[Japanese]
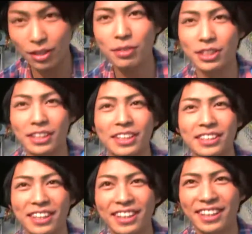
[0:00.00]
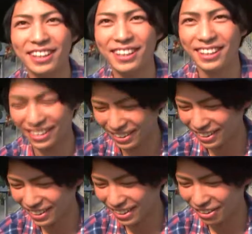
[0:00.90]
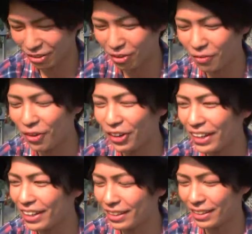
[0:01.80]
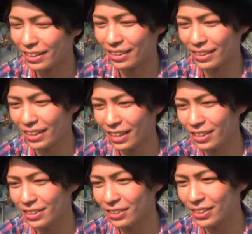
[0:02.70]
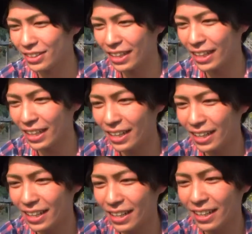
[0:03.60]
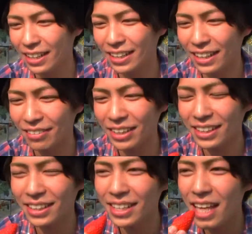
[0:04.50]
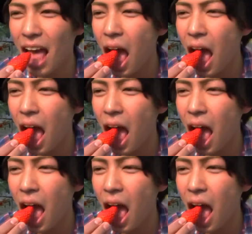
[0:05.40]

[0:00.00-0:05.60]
食べちゃっていいですか？重い。いやー、すごいツヤだ。いただきます。